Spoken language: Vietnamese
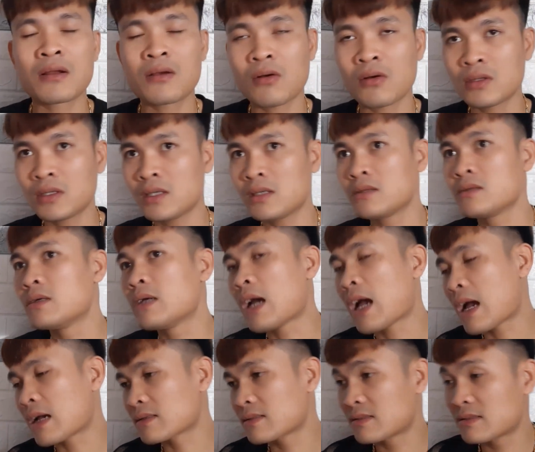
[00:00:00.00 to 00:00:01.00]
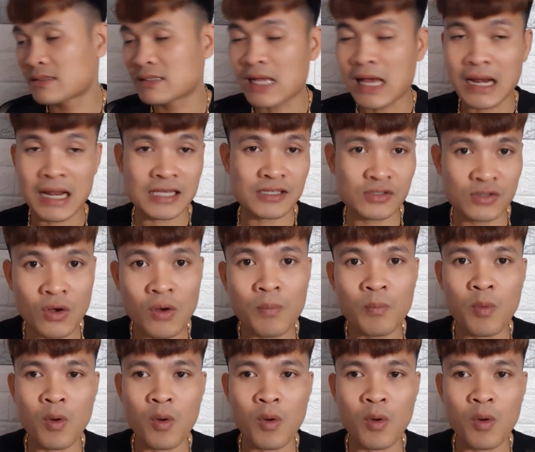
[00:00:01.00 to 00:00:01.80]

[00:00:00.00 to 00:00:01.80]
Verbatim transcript: có thể gửi hàng giả lại shop,